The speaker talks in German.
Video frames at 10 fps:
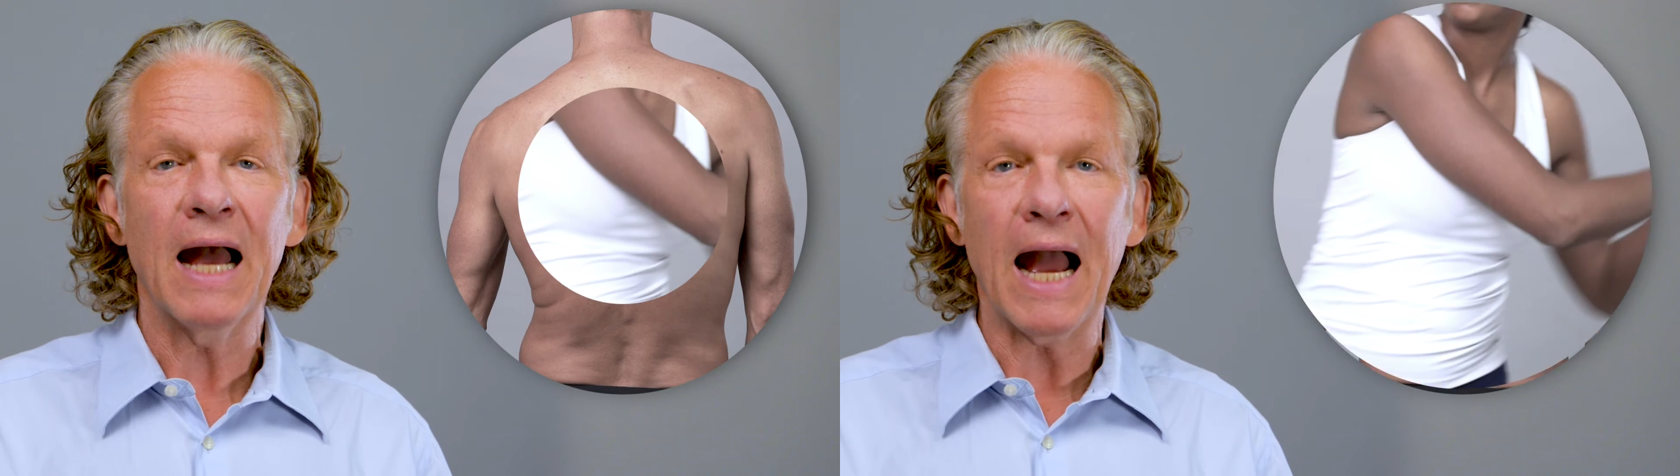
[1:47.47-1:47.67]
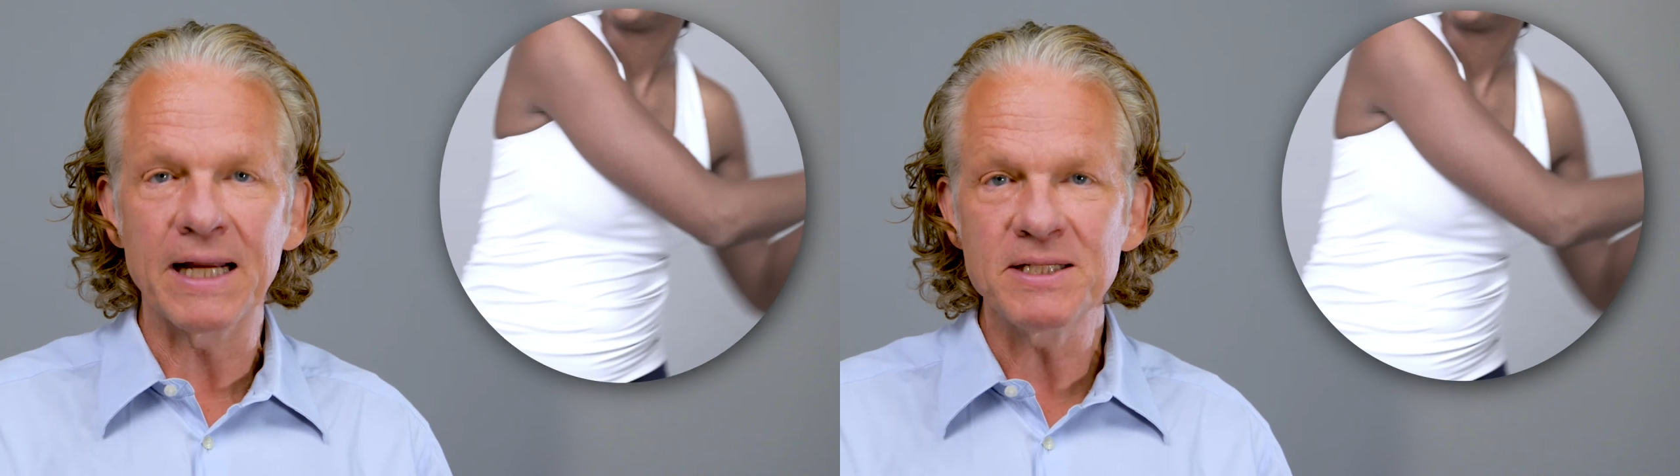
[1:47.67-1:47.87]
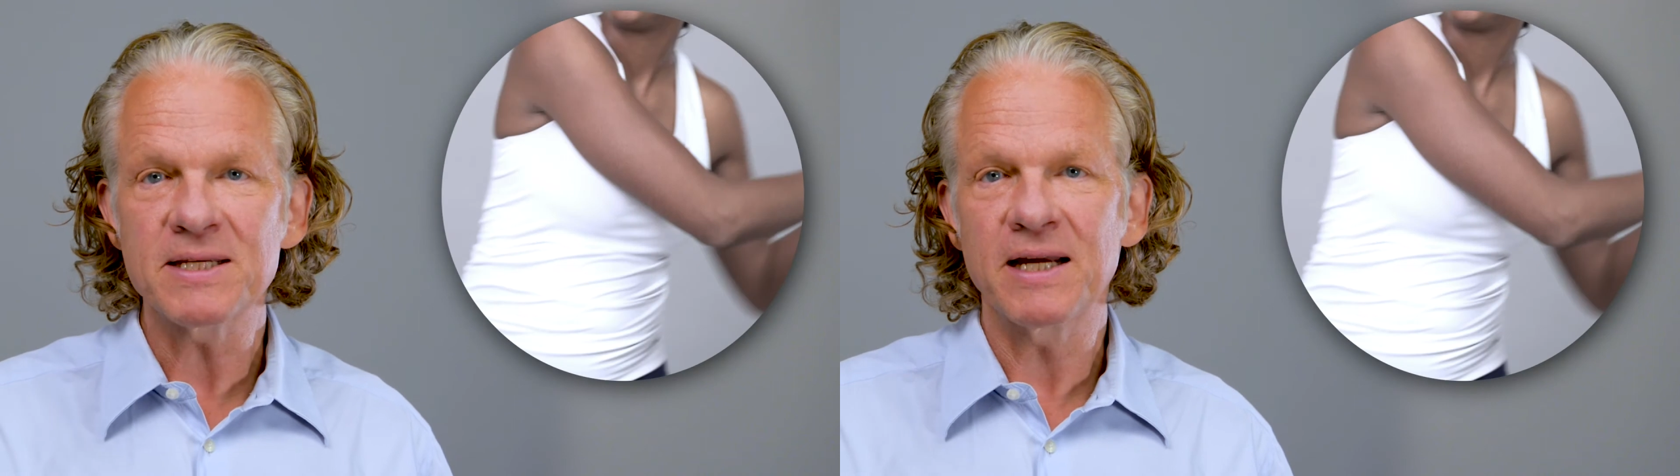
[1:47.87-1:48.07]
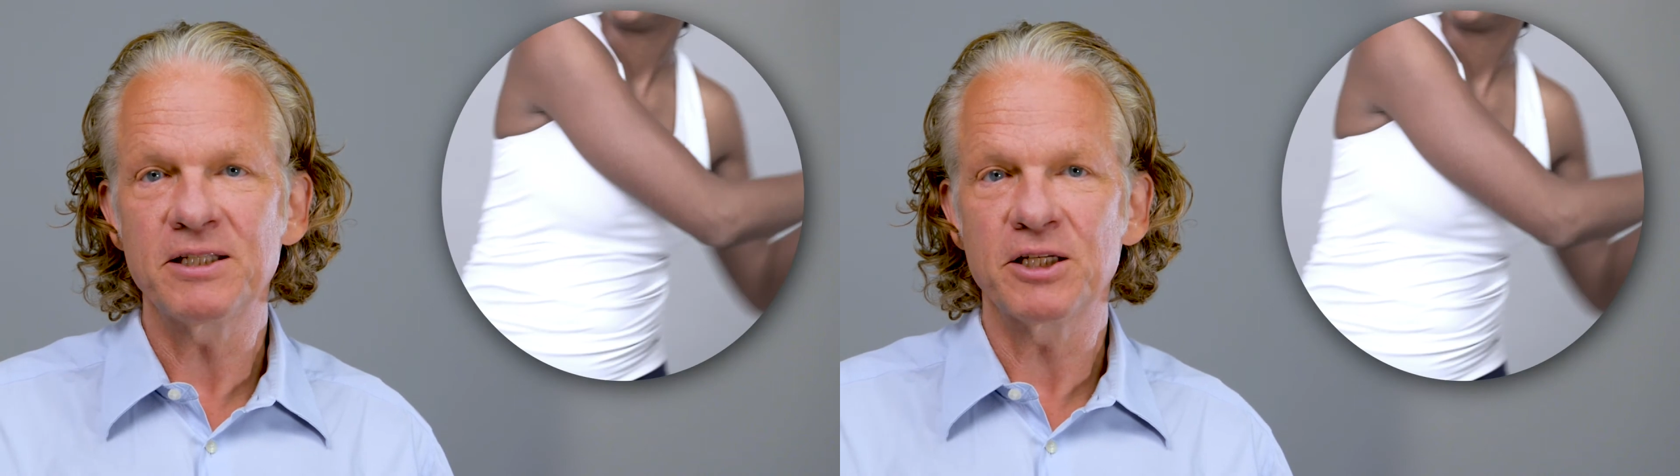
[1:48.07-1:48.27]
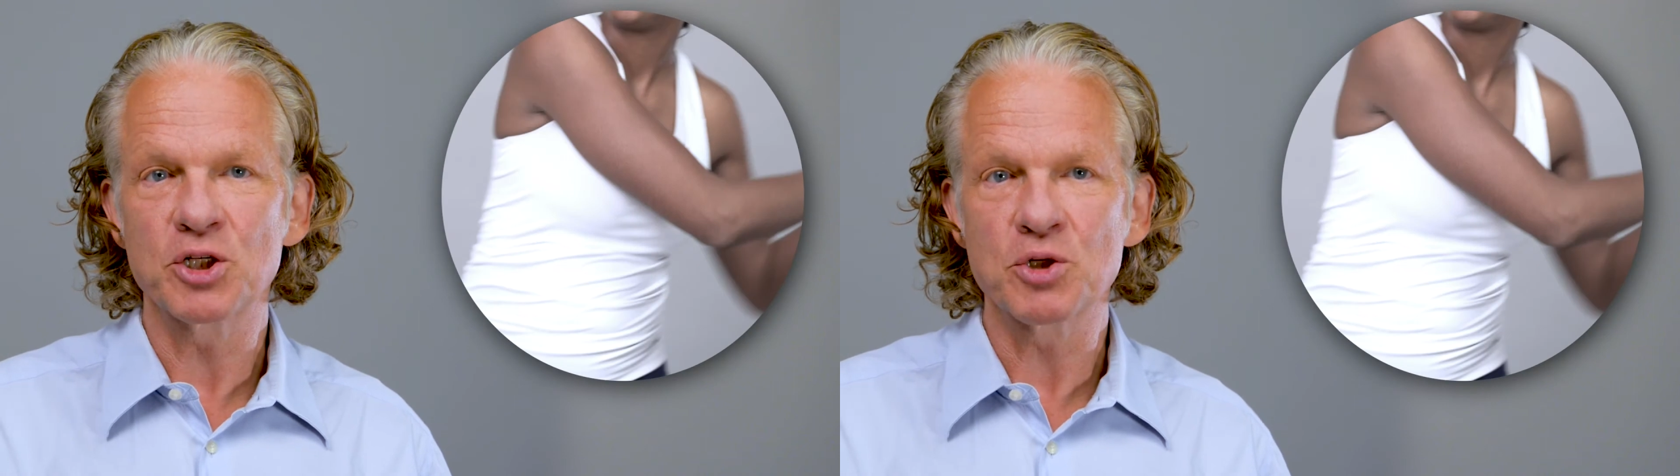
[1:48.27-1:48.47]

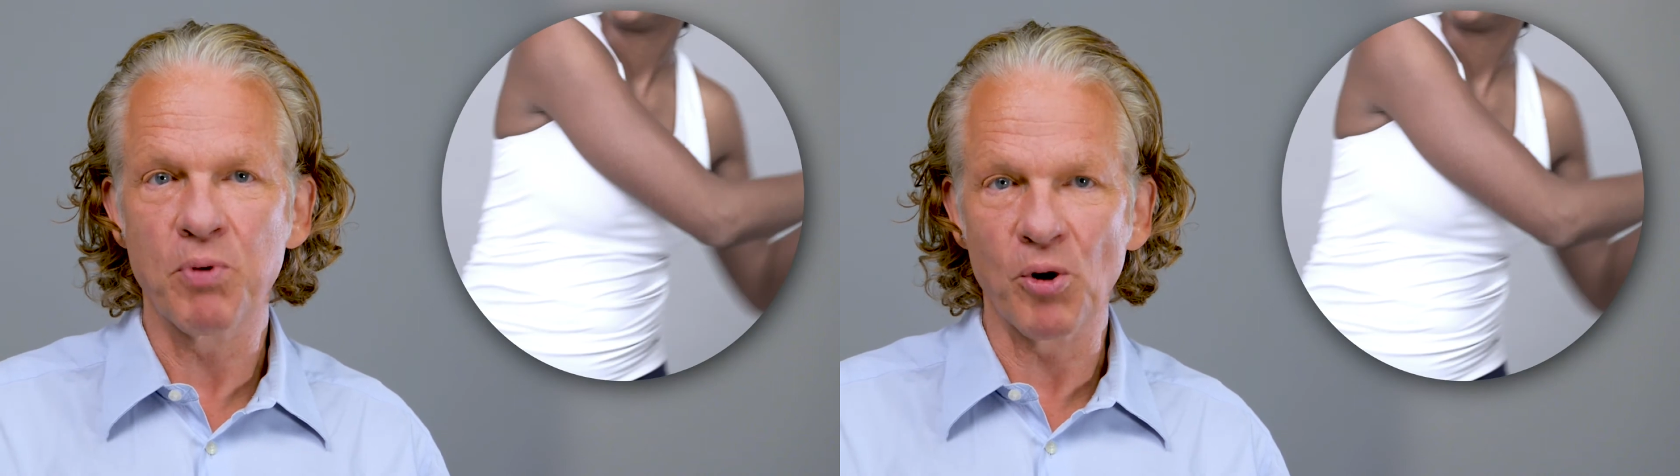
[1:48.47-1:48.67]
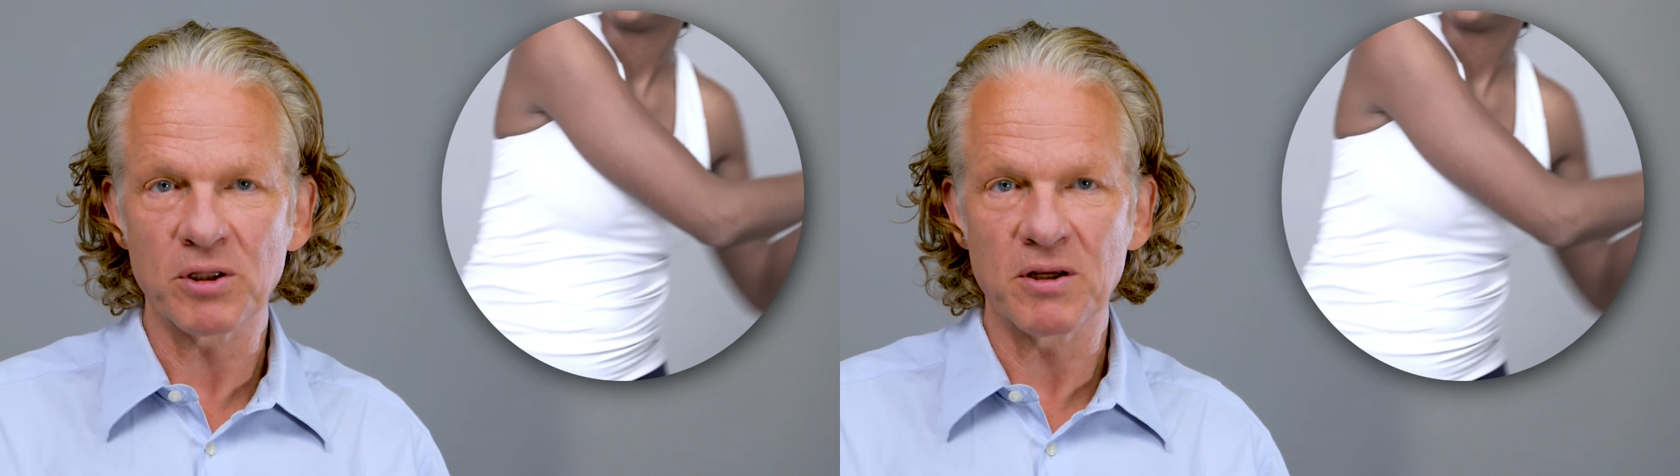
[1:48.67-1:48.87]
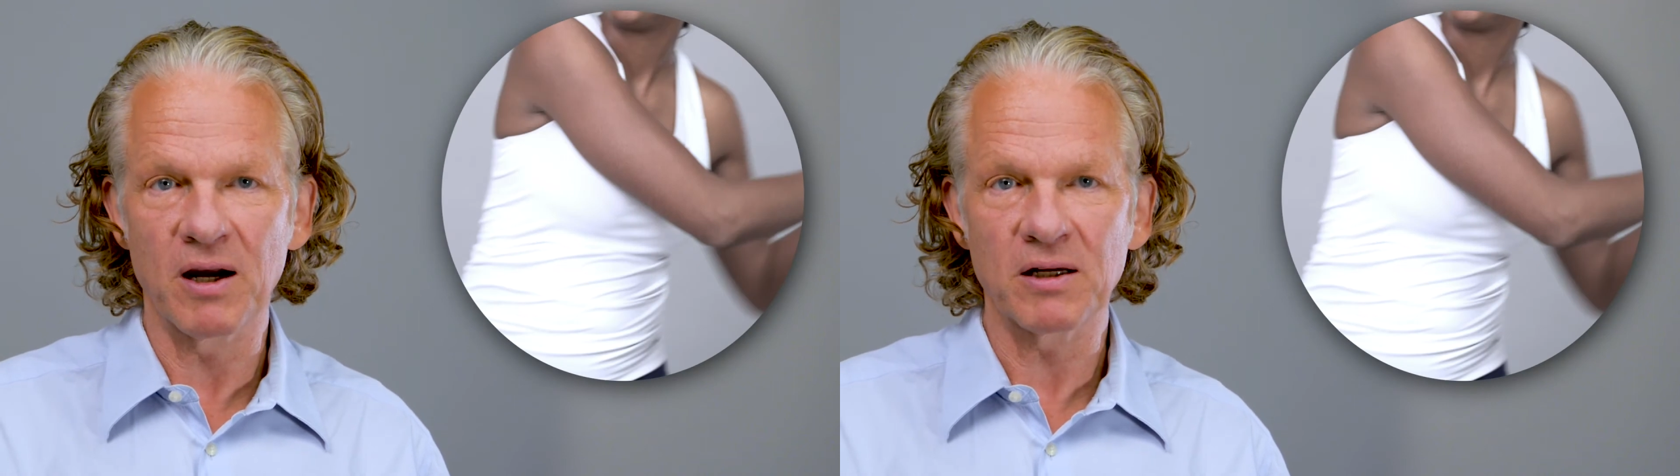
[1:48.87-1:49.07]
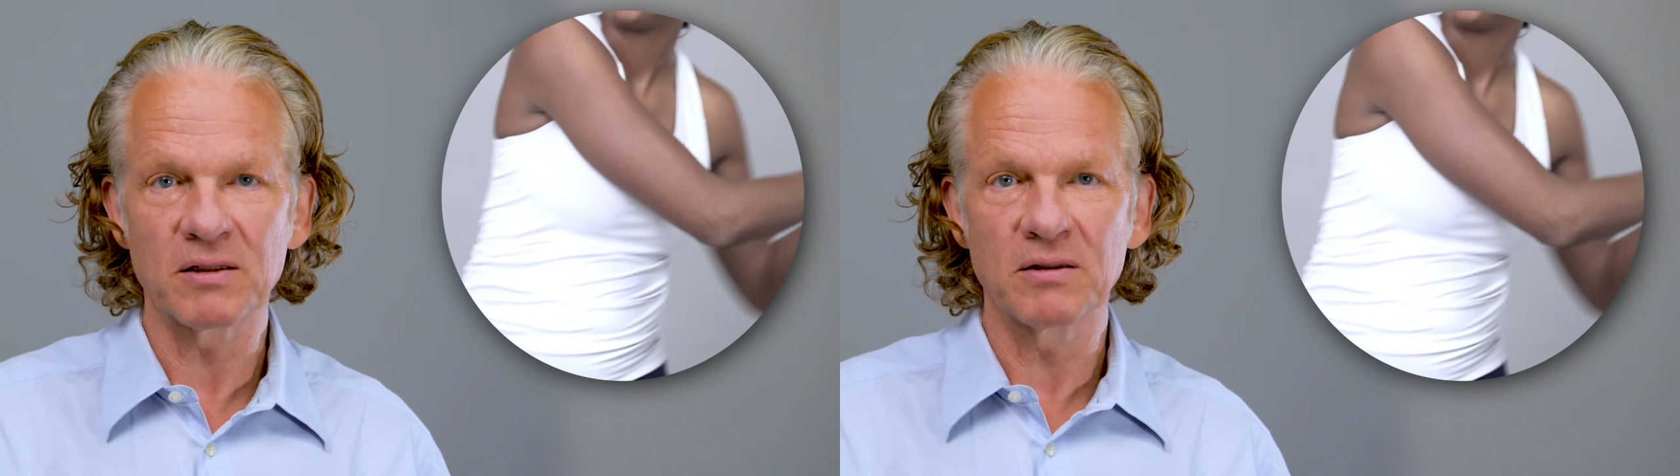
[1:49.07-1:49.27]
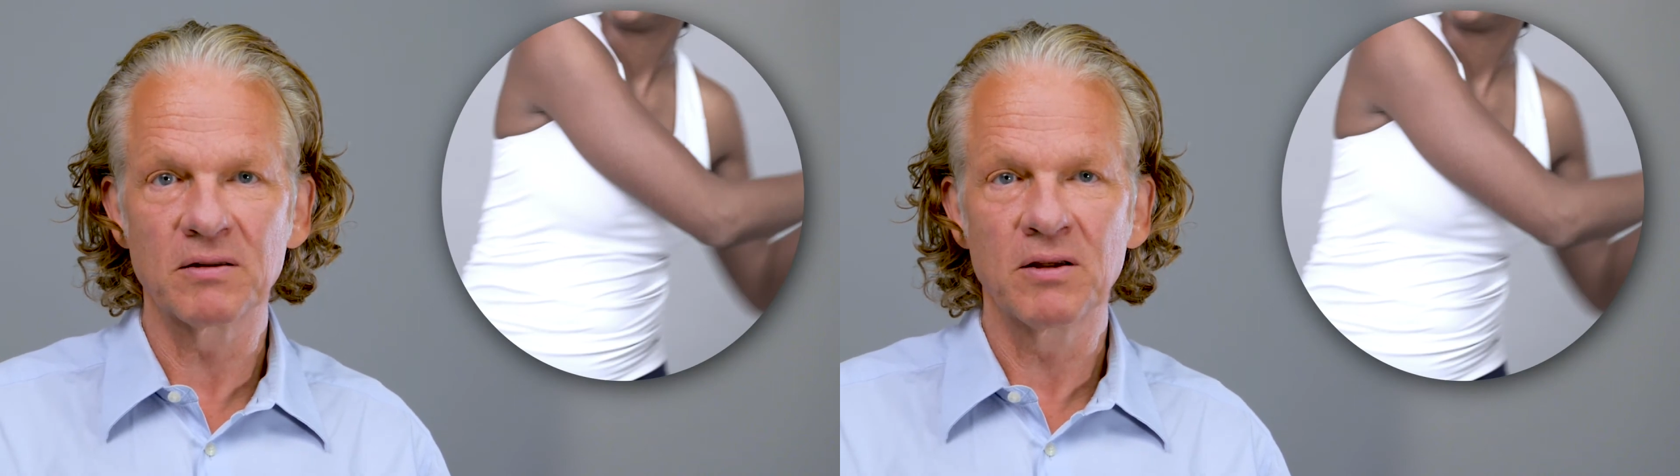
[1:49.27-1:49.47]
Einseitige
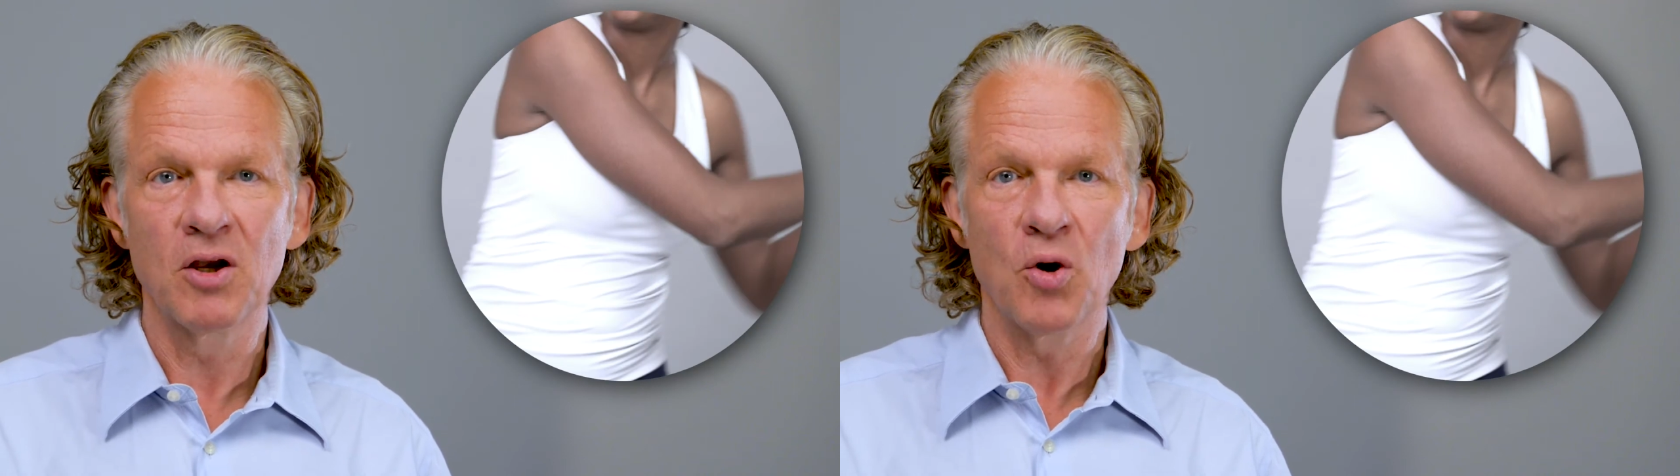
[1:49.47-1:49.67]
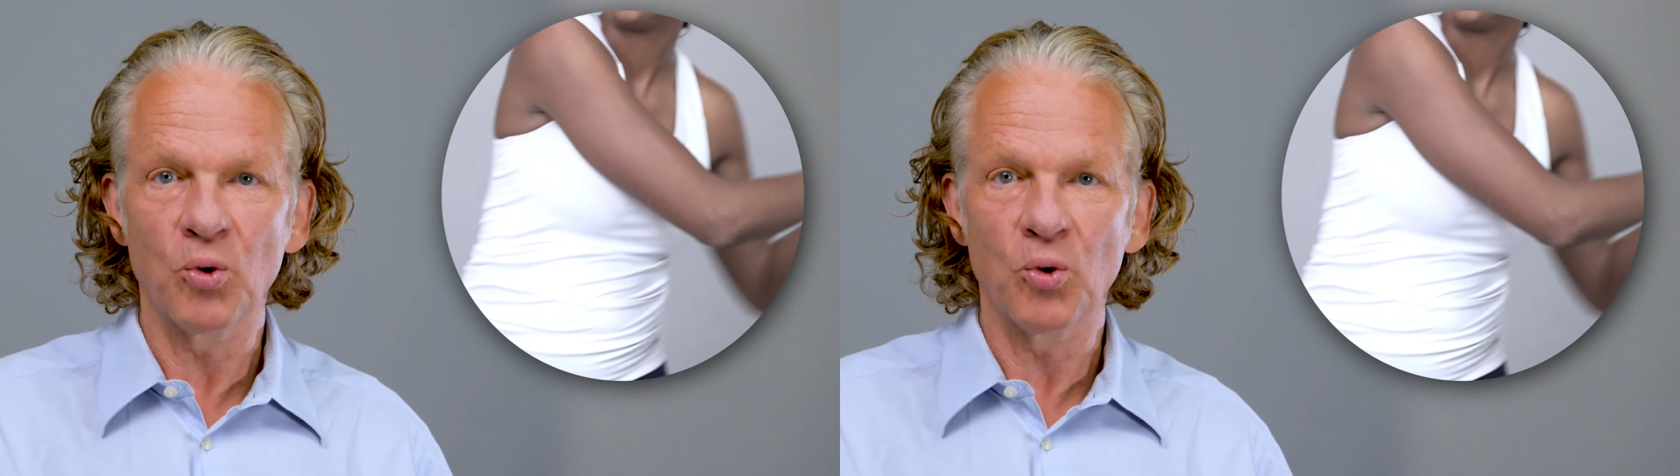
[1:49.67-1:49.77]
Sportarten